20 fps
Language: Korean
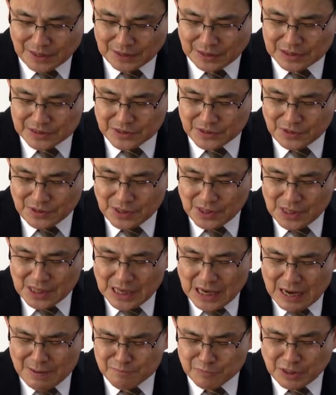그래서
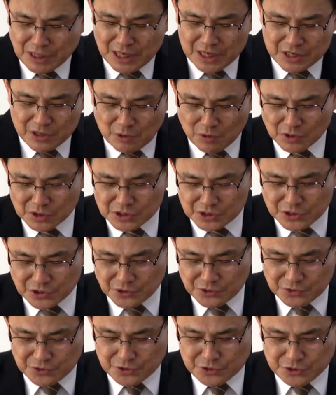함께
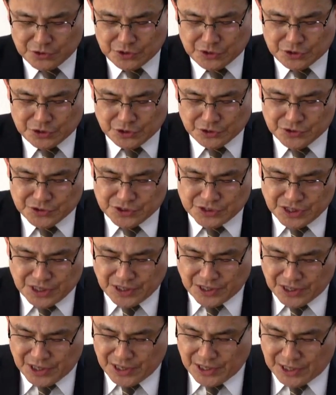영적
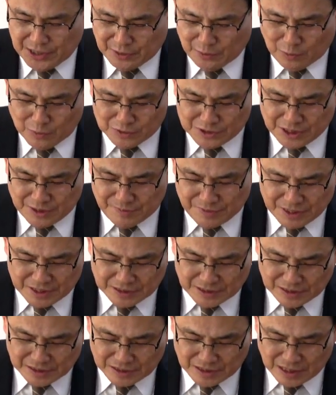전쟁에
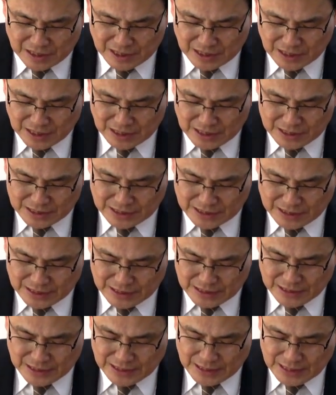동참해야 된다. 예.
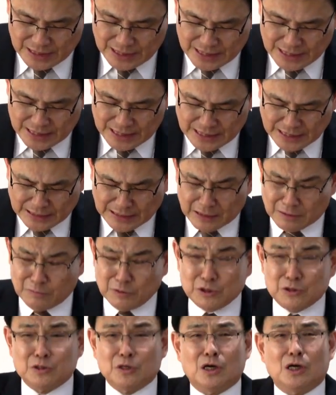
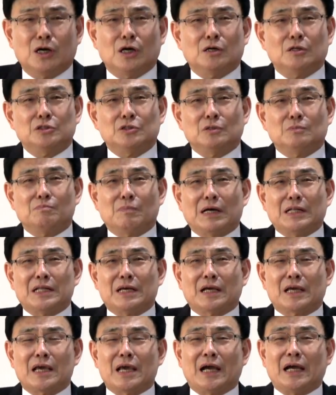그러면 어,
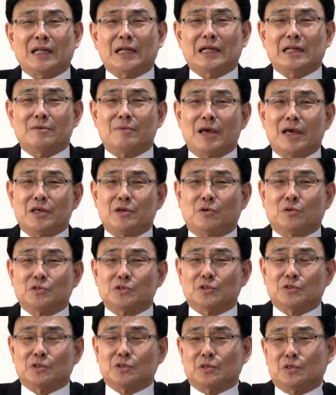만약에 하나님의
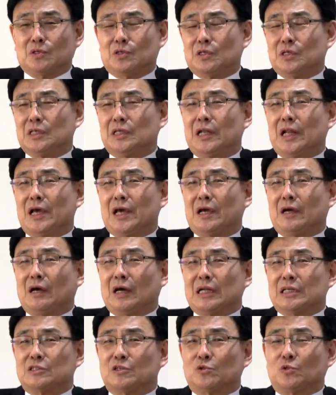영적 일에
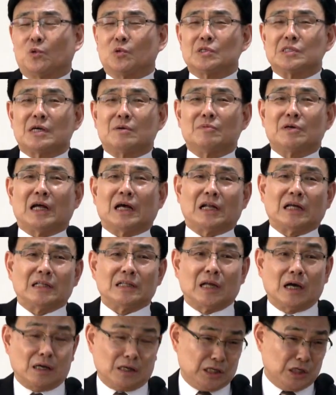관해서 동참을 안
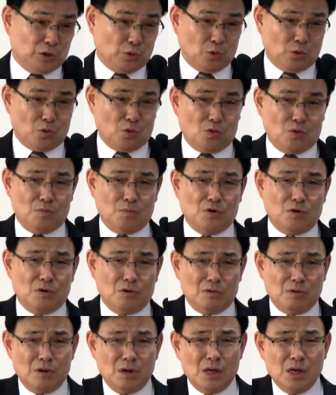한다. 기도로
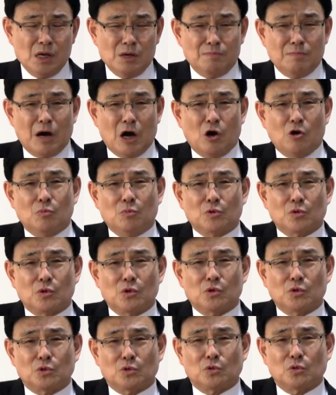뭐
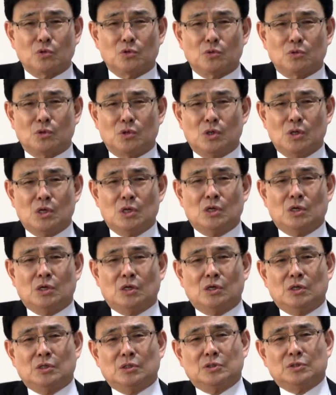마음으로 또
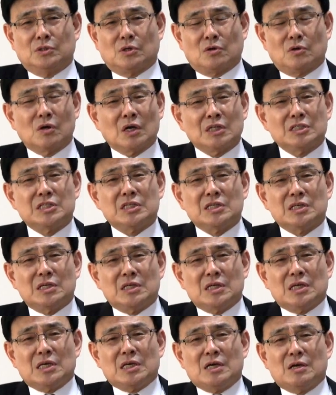어, 여러 가지
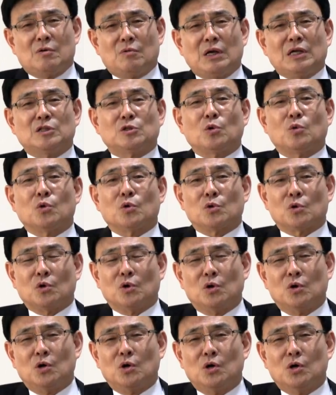
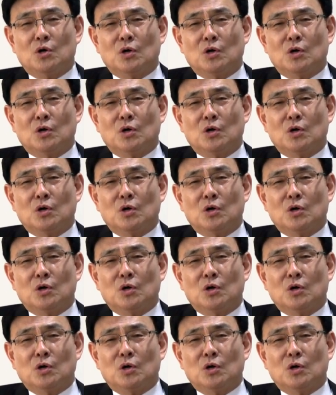활동으로